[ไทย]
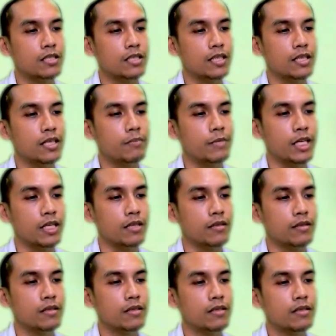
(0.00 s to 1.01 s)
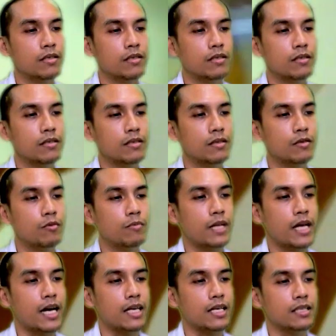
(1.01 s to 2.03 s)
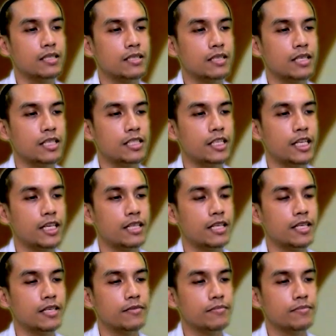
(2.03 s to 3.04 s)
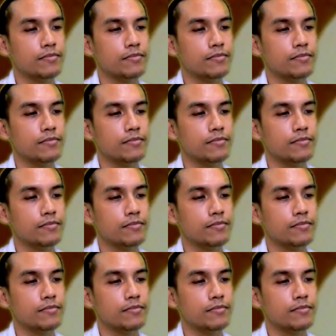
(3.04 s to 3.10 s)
จะเริ่มเห็นรูปร่างชัดเจนแล้ว